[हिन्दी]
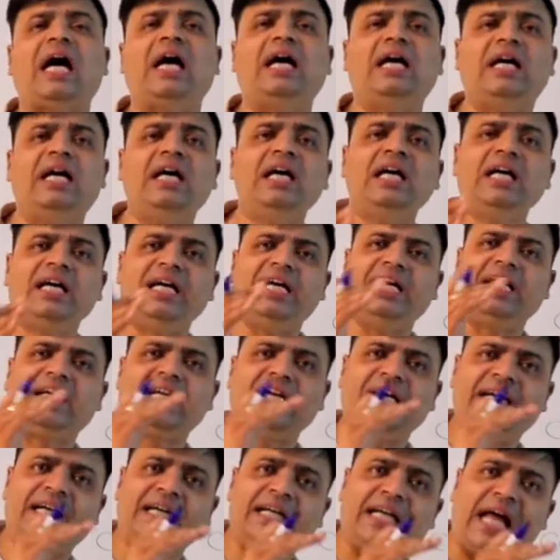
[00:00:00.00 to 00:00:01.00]
है एक
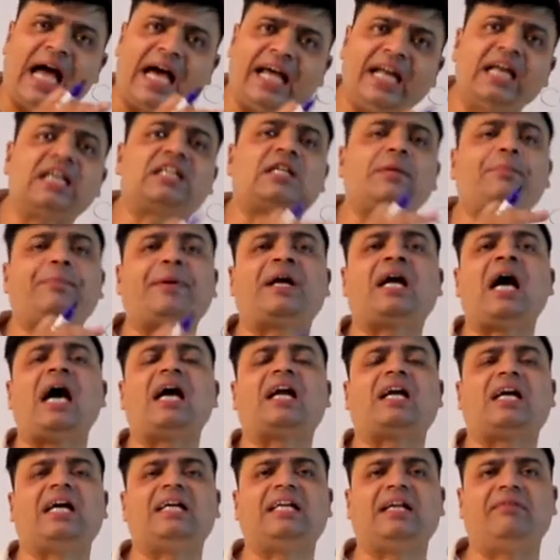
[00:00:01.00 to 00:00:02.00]
इनडायरेक्ट
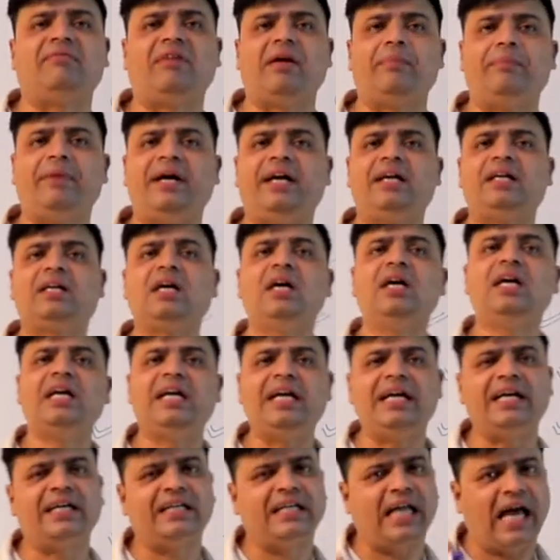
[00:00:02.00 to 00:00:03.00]
प्रकार का डेवलपमेंट
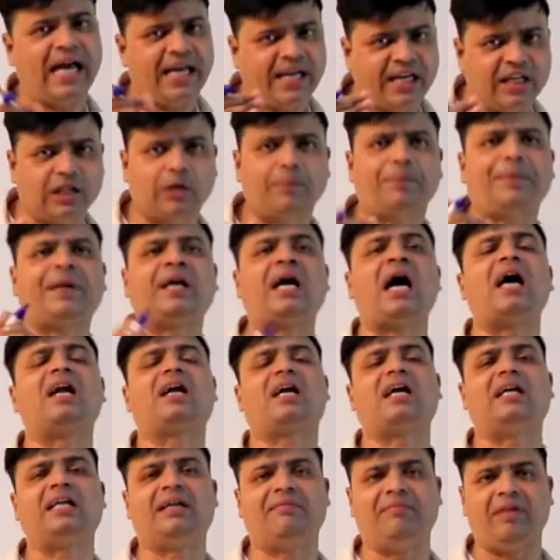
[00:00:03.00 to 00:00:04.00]
एक डायरेक्ट प्रकार
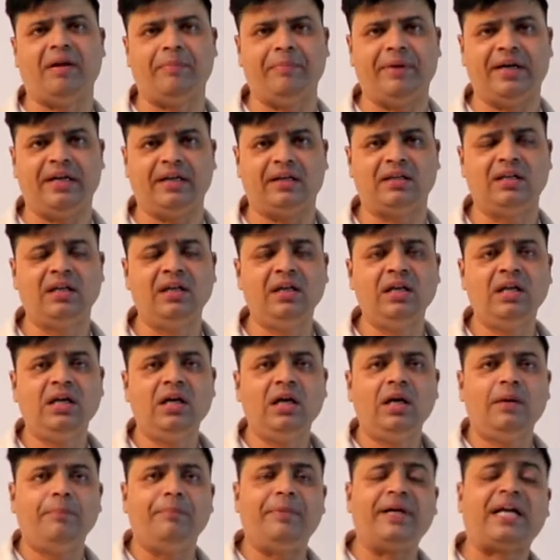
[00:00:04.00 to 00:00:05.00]
का डेवलपमेंट
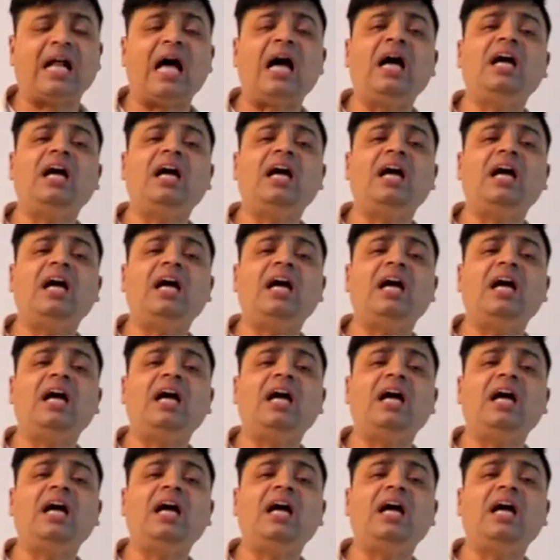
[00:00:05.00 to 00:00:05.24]
बेटा